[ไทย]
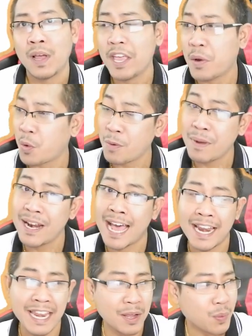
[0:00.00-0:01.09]
ให้คนมา
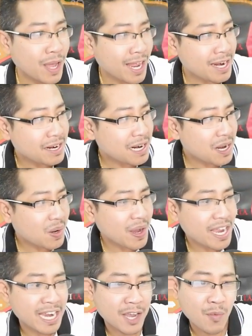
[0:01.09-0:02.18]
ด่าเด็กแว้นแล้วก็
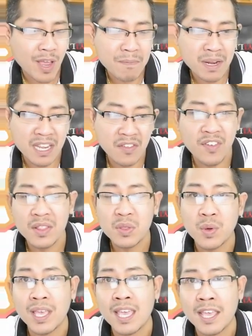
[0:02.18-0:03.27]
ให้เด็กแว้นมาดีเฟนต์
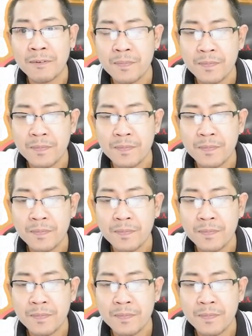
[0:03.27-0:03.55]
ตัวเอง